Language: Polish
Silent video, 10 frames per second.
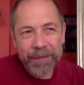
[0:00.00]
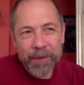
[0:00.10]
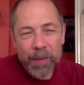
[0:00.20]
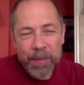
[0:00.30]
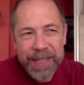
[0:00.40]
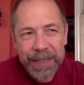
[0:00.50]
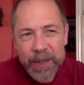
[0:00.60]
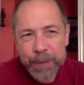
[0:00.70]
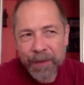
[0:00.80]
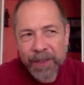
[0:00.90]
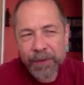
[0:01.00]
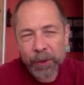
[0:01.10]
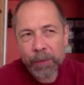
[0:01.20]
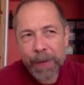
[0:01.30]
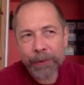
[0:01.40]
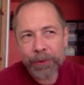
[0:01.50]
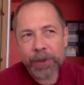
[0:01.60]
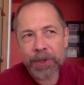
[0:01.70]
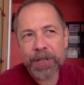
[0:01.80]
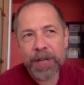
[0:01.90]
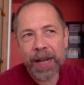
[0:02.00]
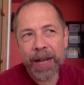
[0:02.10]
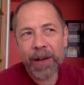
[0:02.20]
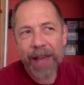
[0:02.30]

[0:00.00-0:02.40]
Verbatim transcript: Komisja do Spraw Zwrotu Majątku Kościelnego,